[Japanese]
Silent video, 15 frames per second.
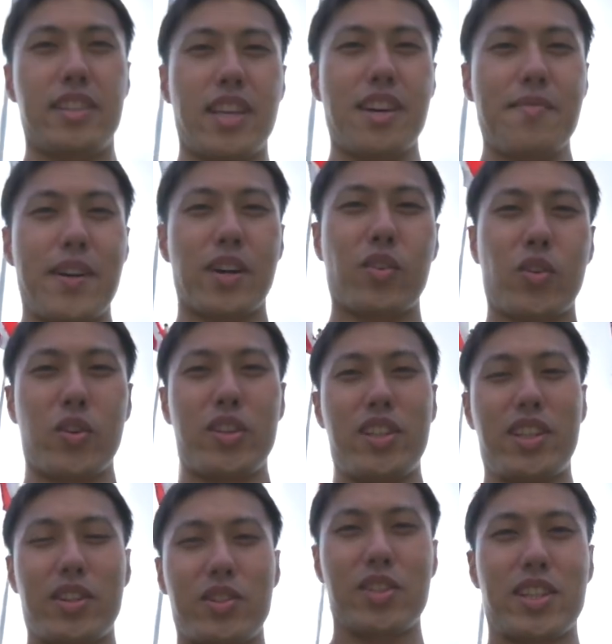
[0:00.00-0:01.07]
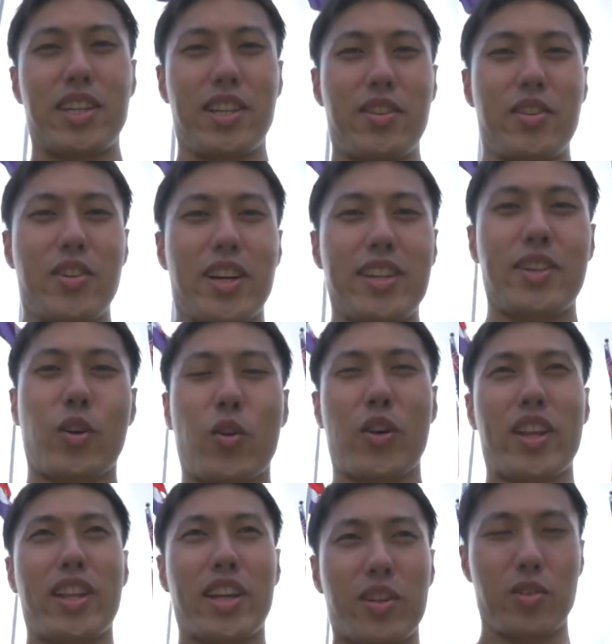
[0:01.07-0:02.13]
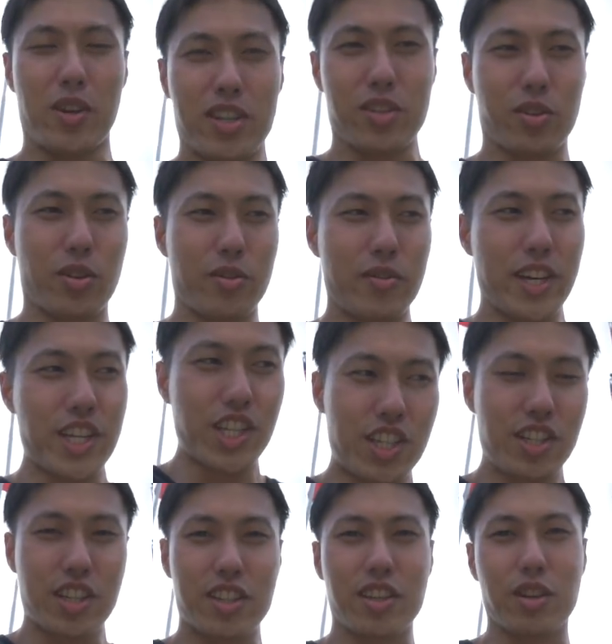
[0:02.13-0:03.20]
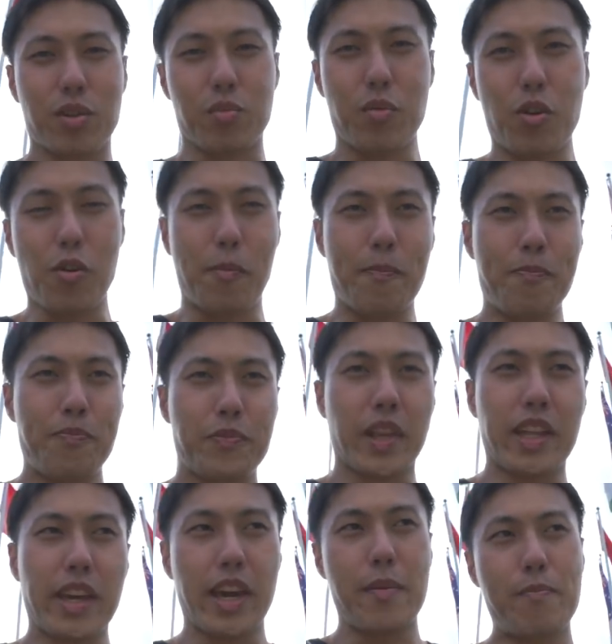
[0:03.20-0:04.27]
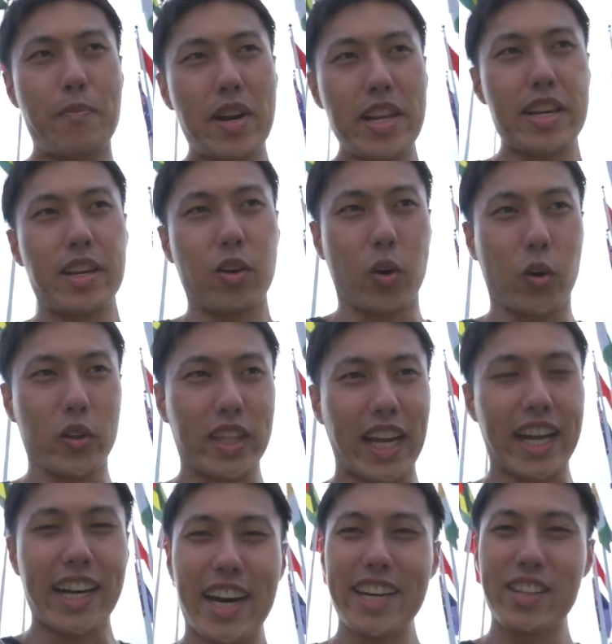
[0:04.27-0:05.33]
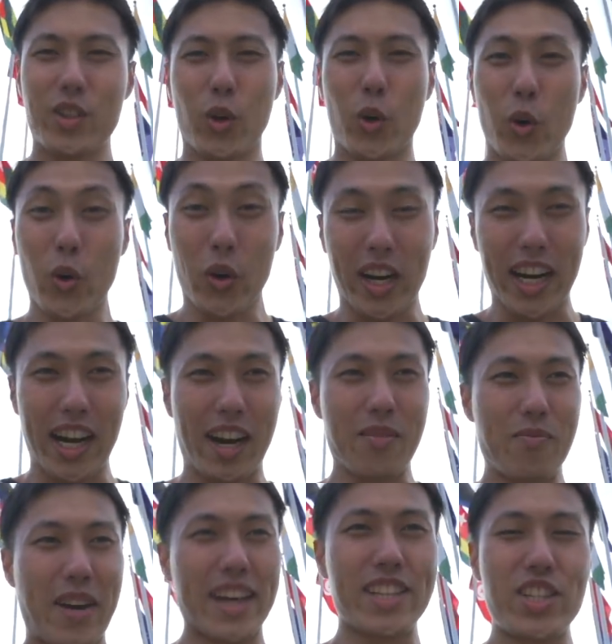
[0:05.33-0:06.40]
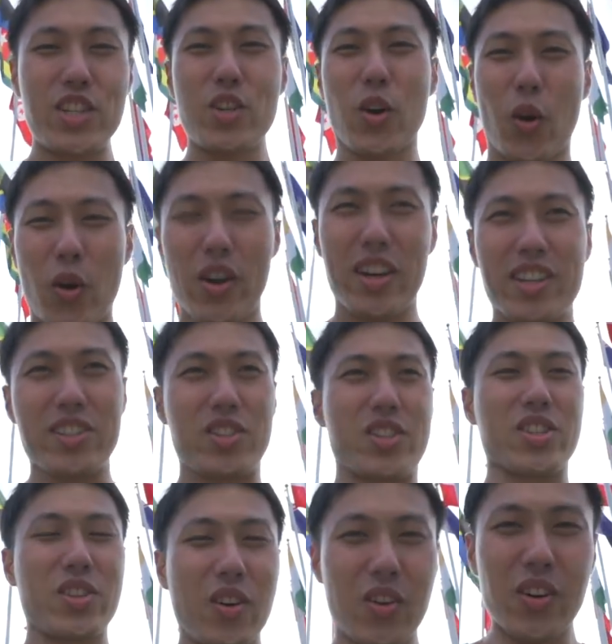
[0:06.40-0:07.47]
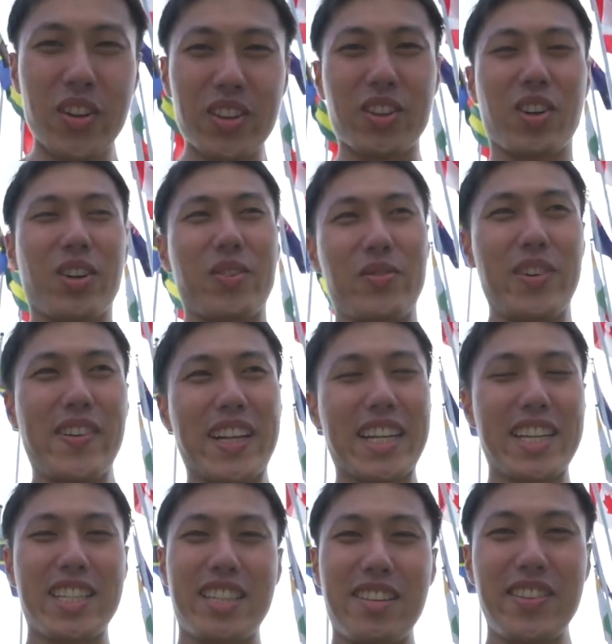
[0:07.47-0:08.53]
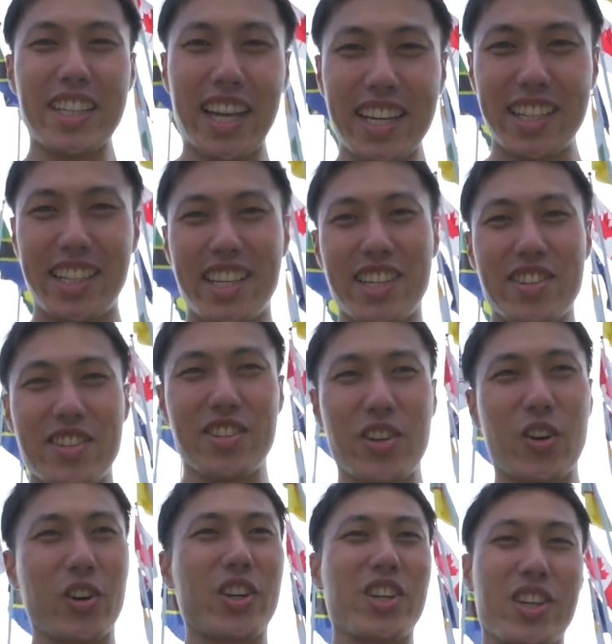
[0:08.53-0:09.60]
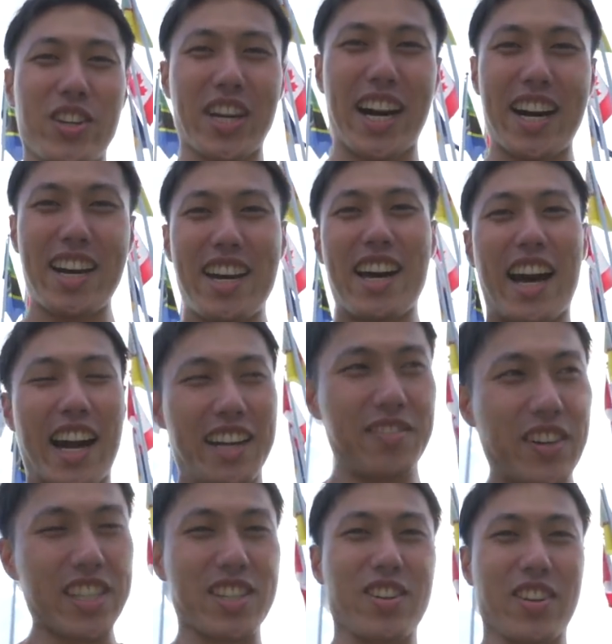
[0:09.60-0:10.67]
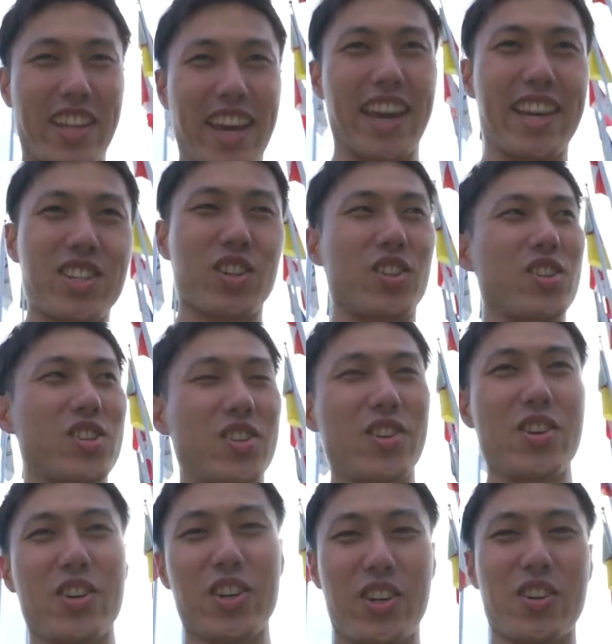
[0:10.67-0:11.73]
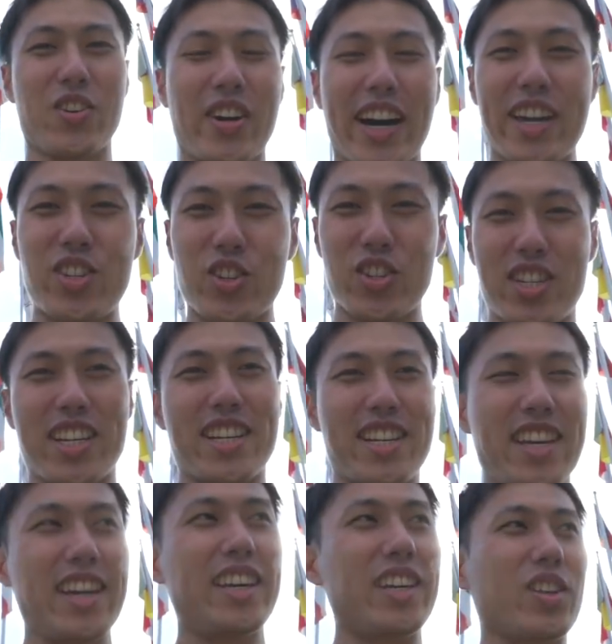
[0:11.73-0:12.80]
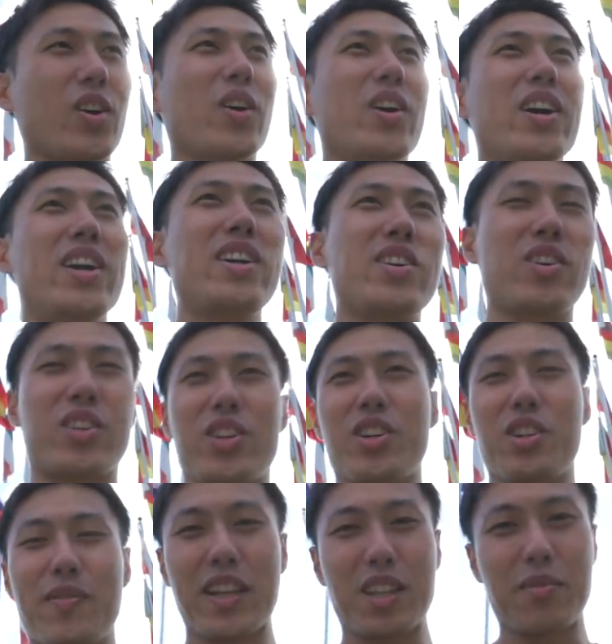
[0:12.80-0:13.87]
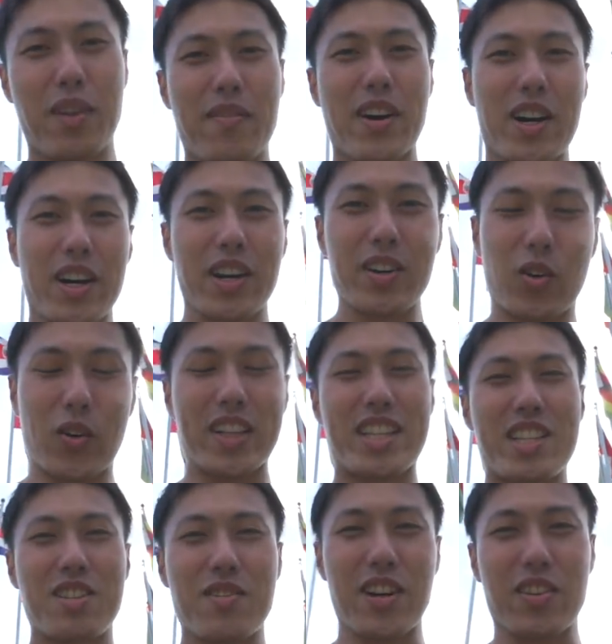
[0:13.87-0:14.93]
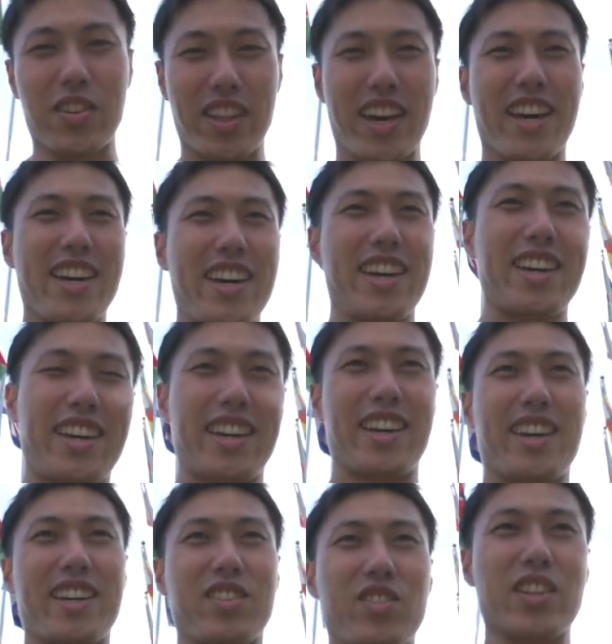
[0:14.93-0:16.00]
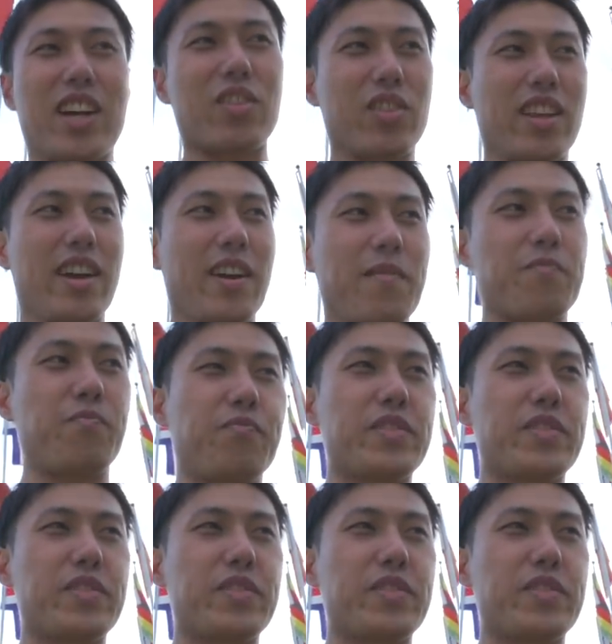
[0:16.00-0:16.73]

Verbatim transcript: でまあこういったスキル空間に来れたのはすごい嬉しいんですけどもただやっぱりこう高いところから街をズドーンと見渡してみたいっていう欲求がありますのでちょっとその欲求を解消しないと欲求不満のまま終わってしまうので、えーと、なので、